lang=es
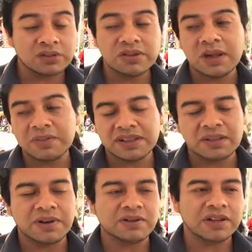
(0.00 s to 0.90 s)
no solamente
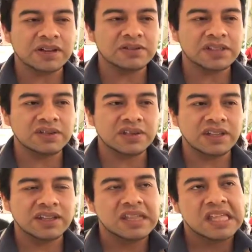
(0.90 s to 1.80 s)
de barro negro, sino de